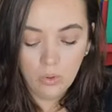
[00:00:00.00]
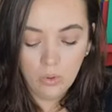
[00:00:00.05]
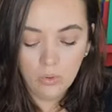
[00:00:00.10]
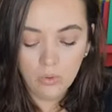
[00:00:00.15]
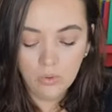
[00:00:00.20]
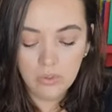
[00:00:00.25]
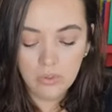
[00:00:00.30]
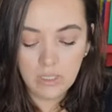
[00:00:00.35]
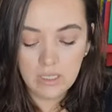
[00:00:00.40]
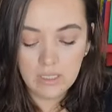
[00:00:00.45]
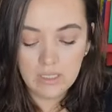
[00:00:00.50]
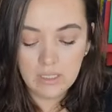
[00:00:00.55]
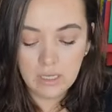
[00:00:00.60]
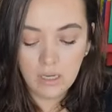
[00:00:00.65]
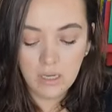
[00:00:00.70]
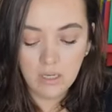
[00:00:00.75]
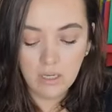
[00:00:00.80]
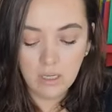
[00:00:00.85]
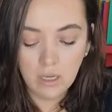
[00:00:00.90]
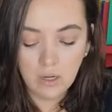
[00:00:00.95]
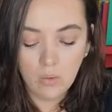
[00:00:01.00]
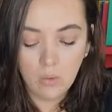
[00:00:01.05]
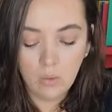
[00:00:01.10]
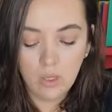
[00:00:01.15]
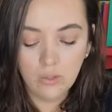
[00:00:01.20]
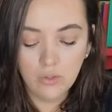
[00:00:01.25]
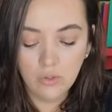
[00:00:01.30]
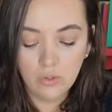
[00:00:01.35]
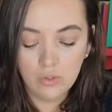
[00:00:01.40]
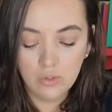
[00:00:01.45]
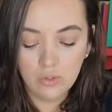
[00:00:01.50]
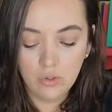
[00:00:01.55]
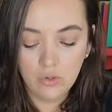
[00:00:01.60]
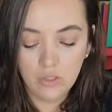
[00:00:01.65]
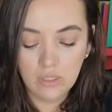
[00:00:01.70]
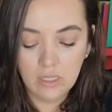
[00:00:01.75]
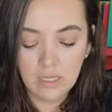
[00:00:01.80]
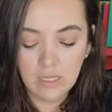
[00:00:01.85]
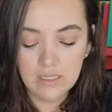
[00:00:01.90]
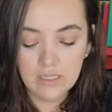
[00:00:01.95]
Ustedes saben que cuando yo
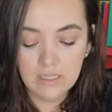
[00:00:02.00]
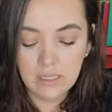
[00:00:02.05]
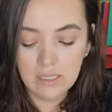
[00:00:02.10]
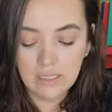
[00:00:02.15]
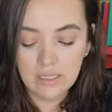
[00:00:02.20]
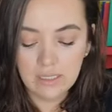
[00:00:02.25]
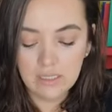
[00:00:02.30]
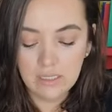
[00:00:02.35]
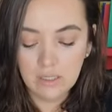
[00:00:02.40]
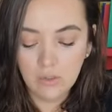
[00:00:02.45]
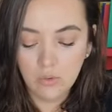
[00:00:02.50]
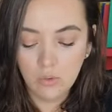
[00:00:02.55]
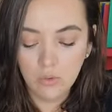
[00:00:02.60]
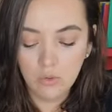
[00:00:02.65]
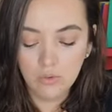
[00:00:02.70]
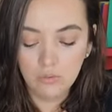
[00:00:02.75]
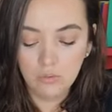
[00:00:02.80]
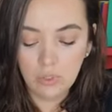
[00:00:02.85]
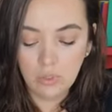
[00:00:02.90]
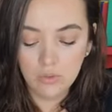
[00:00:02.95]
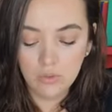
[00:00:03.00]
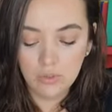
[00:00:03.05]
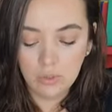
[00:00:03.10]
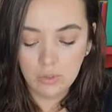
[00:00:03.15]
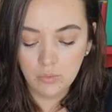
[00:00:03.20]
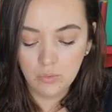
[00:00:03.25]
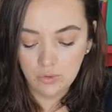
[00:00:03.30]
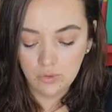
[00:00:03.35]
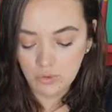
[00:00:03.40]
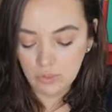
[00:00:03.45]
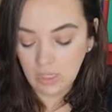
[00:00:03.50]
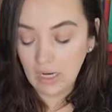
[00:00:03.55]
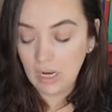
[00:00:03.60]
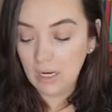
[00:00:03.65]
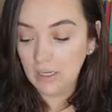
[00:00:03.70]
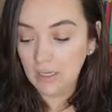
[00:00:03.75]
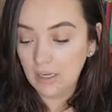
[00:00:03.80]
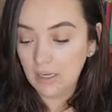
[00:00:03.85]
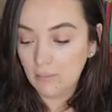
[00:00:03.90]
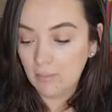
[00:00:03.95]
voy a hacer círculos me gusta mucho
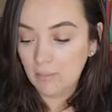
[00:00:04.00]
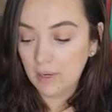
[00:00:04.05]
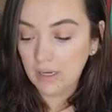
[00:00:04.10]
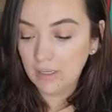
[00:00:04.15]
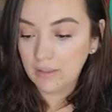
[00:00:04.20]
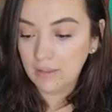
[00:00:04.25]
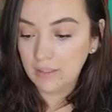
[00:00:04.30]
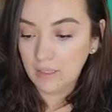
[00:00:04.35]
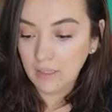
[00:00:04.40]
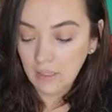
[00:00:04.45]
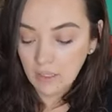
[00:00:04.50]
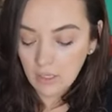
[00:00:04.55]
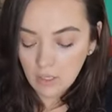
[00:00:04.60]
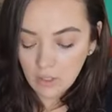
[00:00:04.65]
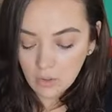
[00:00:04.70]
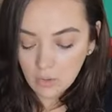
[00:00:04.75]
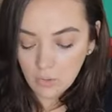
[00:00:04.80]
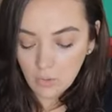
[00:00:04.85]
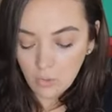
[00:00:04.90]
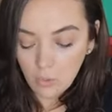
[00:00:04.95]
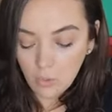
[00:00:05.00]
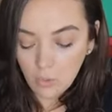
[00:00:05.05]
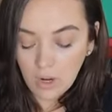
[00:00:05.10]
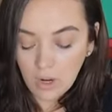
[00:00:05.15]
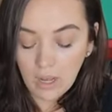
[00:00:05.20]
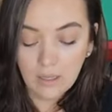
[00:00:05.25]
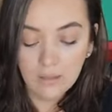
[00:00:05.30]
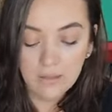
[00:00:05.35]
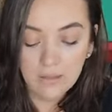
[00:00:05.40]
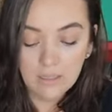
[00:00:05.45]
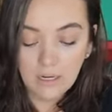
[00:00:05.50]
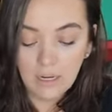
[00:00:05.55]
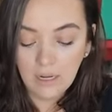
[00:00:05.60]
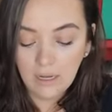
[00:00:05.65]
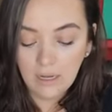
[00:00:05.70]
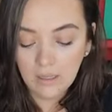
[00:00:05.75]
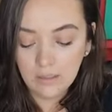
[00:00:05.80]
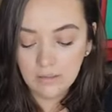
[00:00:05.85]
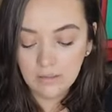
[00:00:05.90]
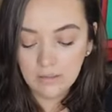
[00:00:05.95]
sacar la parte
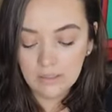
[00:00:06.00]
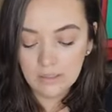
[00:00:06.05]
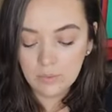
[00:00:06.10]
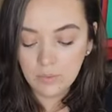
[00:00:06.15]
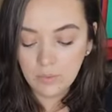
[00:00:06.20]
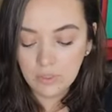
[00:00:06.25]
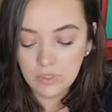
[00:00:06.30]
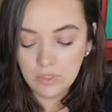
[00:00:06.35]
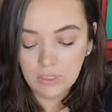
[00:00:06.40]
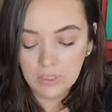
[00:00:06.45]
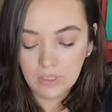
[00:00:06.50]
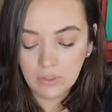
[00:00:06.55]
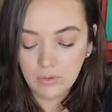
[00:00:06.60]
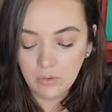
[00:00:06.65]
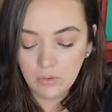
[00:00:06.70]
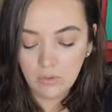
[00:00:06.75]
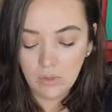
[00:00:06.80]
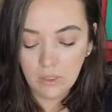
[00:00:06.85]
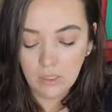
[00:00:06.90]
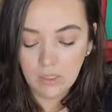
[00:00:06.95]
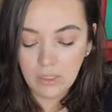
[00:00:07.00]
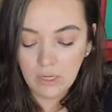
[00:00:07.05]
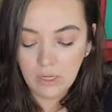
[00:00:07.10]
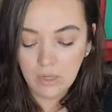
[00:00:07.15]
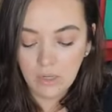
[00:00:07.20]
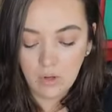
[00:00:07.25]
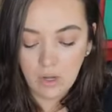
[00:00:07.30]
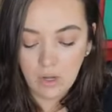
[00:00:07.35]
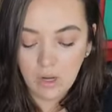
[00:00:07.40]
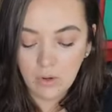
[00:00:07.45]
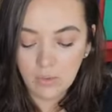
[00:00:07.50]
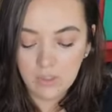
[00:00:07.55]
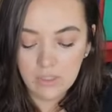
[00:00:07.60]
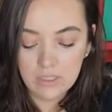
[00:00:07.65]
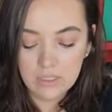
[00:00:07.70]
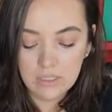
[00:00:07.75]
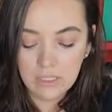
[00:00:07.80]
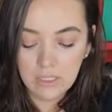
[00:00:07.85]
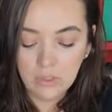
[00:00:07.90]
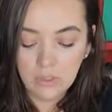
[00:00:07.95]
cuadrada. Después de que tengo el cuadrado hago el
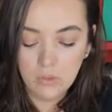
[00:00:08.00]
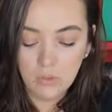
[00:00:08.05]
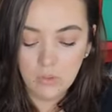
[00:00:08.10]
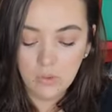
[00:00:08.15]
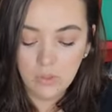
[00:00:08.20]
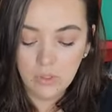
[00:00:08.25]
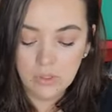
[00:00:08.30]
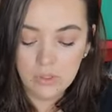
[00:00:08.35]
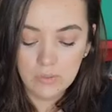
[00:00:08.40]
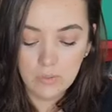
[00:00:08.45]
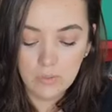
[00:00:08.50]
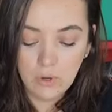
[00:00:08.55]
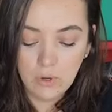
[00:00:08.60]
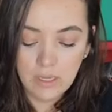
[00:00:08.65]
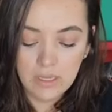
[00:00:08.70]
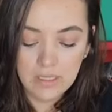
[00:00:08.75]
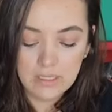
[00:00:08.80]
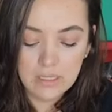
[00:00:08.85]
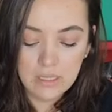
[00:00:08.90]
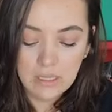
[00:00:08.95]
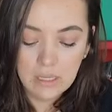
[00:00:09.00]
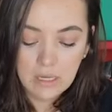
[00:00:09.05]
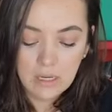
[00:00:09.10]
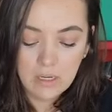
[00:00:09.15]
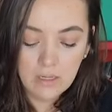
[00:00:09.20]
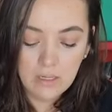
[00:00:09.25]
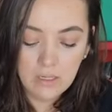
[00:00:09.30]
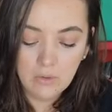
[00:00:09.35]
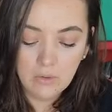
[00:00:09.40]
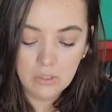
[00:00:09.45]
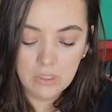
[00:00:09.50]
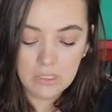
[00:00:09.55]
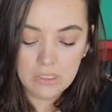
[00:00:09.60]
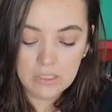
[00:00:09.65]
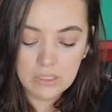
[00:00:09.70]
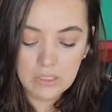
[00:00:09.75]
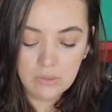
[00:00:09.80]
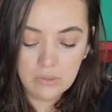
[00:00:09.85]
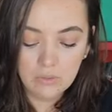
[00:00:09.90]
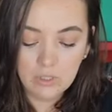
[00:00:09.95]
círculo. Después le voy a
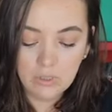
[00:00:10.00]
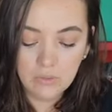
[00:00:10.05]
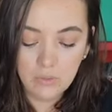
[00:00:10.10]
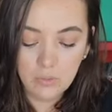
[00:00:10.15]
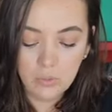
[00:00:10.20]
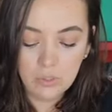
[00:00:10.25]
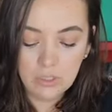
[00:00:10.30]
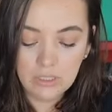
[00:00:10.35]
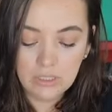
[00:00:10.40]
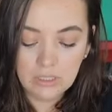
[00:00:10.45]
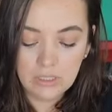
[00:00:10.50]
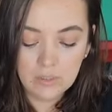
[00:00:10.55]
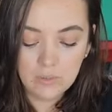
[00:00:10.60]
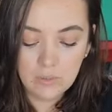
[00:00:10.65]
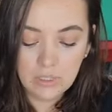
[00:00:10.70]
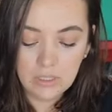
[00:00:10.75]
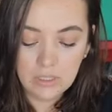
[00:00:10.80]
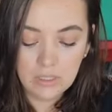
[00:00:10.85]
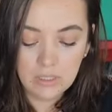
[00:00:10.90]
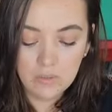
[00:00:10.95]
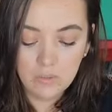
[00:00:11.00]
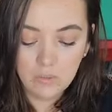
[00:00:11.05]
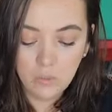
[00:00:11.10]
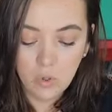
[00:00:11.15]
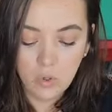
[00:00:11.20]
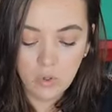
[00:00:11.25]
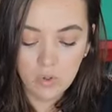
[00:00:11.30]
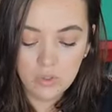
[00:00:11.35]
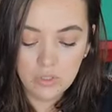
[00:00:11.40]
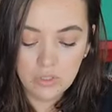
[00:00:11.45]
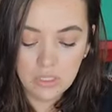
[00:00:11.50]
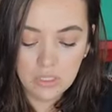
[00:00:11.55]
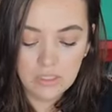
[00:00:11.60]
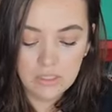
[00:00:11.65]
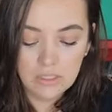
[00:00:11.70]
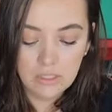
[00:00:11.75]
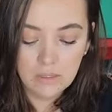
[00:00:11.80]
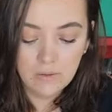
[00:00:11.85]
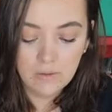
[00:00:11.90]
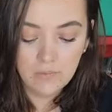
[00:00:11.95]
hacer unas moritas bien
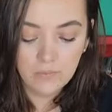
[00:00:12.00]
hermosas